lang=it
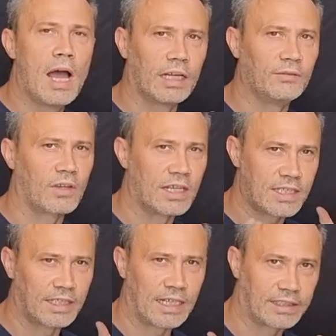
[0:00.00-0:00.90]
a
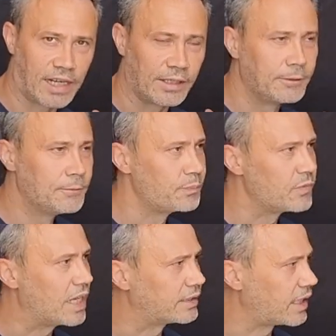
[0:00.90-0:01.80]
differenza di, altre,
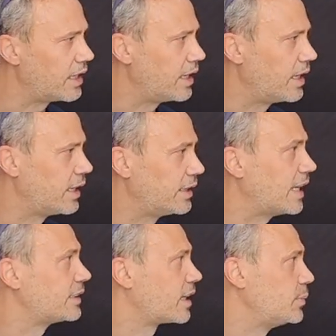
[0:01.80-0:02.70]
di, altre,
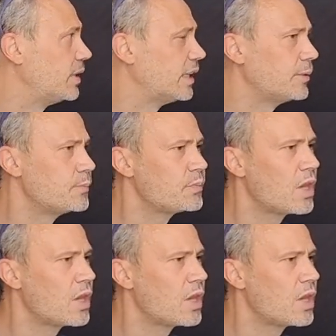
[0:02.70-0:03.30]
di altri pini.